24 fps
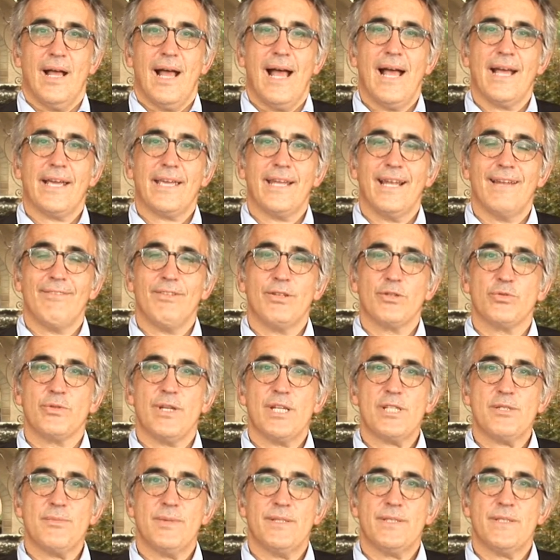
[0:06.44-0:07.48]
Anche la
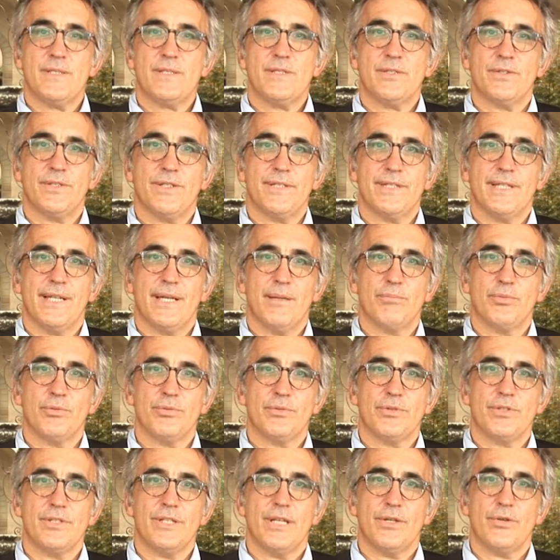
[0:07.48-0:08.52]
ventunesima edizione della
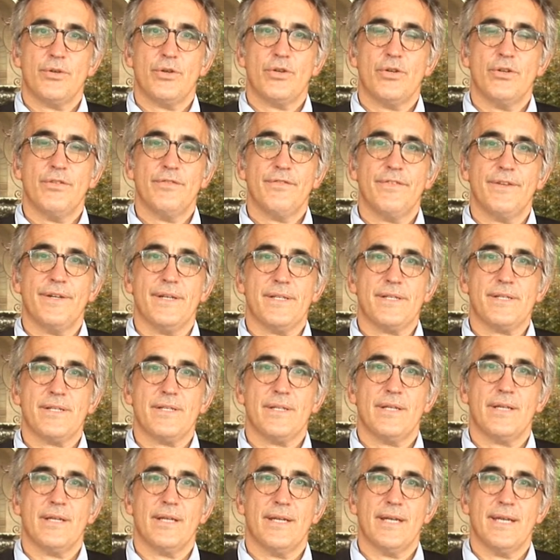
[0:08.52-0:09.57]
Pontignano Conference
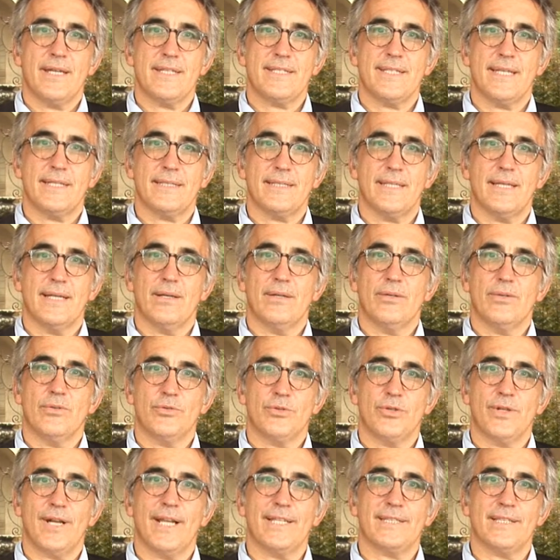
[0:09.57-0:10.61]
è stata
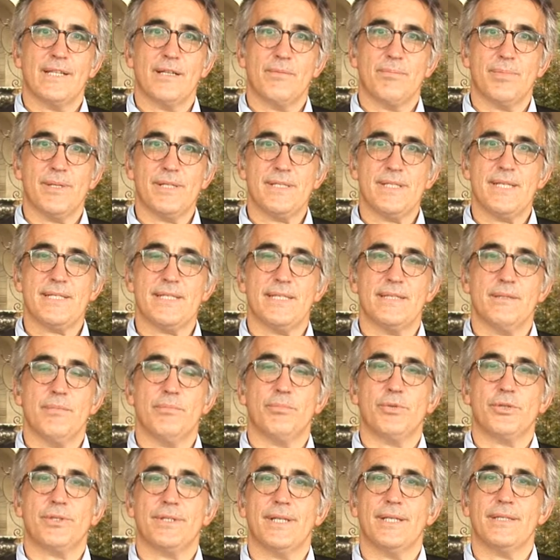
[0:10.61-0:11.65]
onorata la presenza di
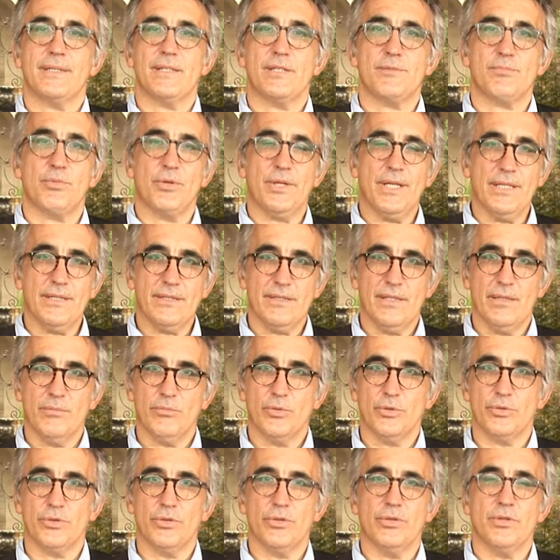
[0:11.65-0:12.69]
importanti esponenti del
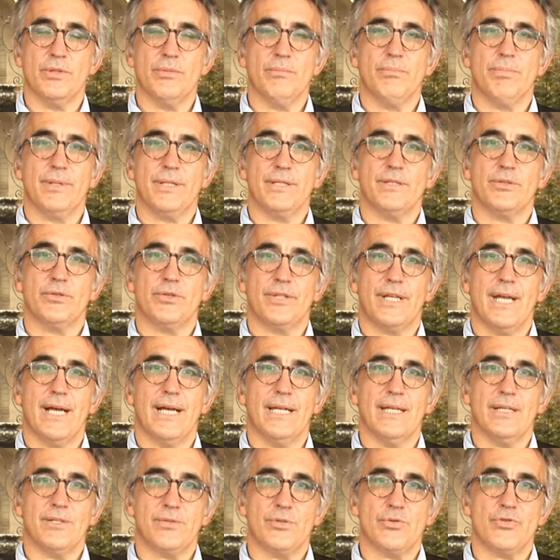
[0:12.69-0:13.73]
mondo
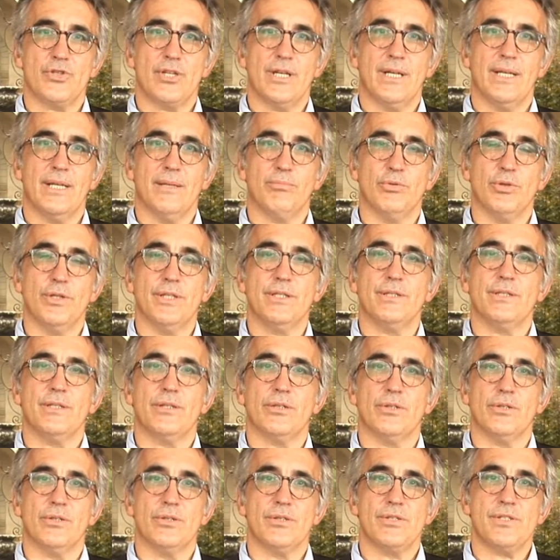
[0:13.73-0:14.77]
imprenditoriale, sociale,
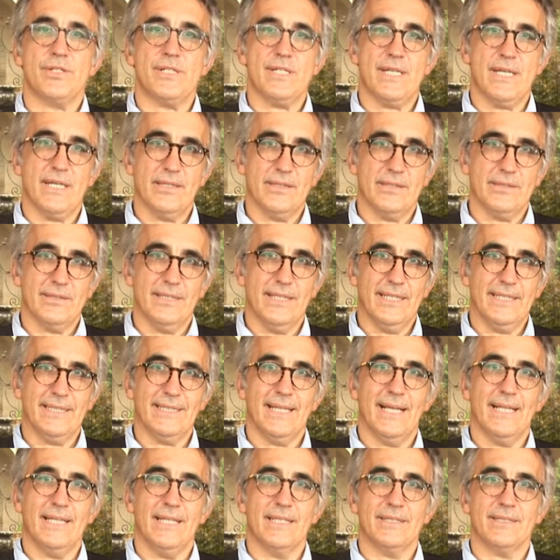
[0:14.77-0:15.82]
politico, sia
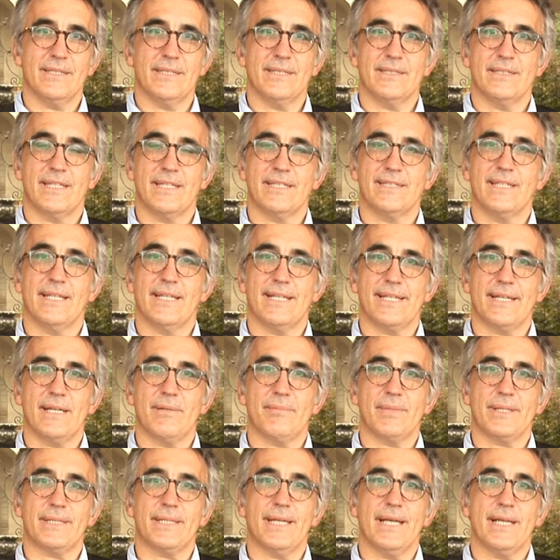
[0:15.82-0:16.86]
dell'Italia che della
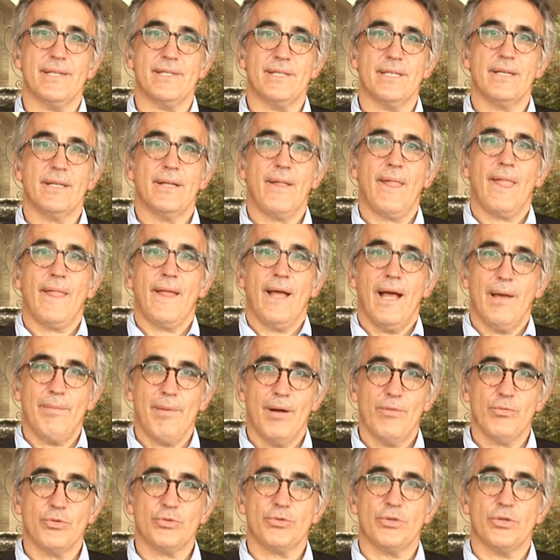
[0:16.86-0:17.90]
Gran Bretagna.
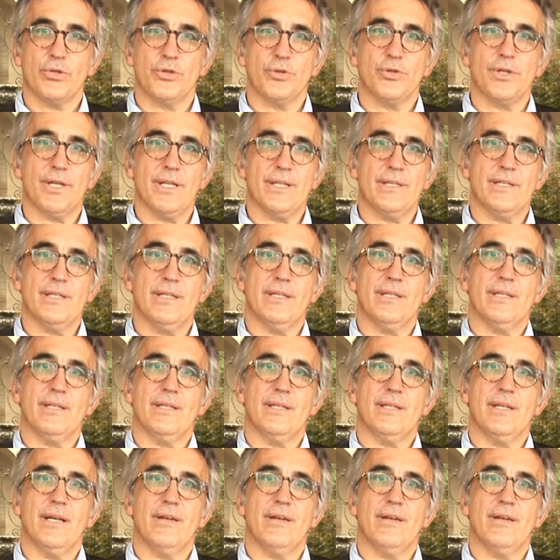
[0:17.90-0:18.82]
Abbiamo avuto l'onore di